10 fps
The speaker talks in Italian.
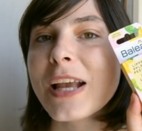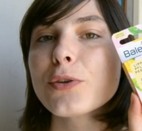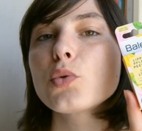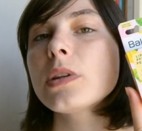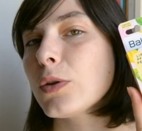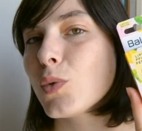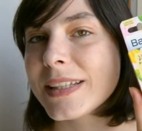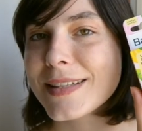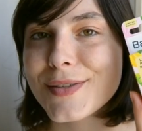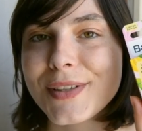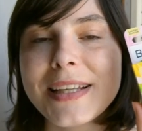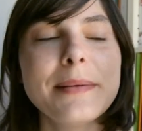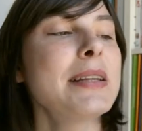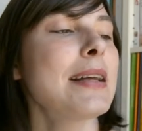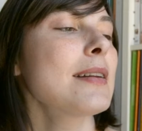Tutte e due edizioni
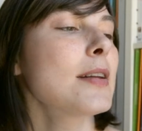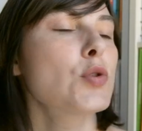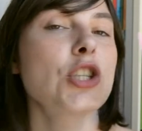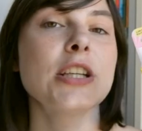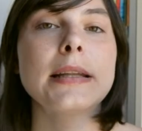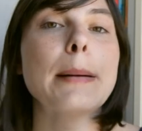limitate, uscite